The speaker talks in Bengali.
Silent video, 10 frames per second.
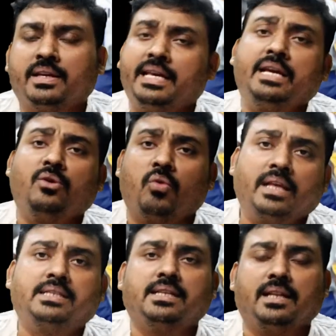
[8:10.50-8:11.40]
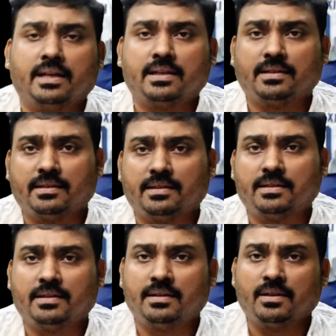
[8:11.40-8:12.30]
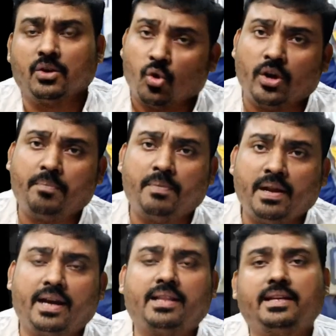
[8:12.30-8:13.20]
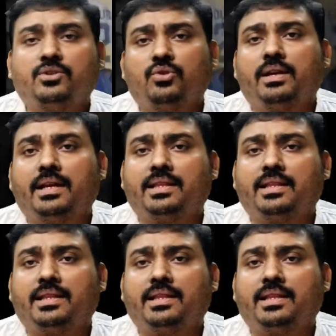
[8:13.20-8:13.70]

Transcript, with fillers: কি করেছিলেন গরিব প্লেয়ারদের জন্যে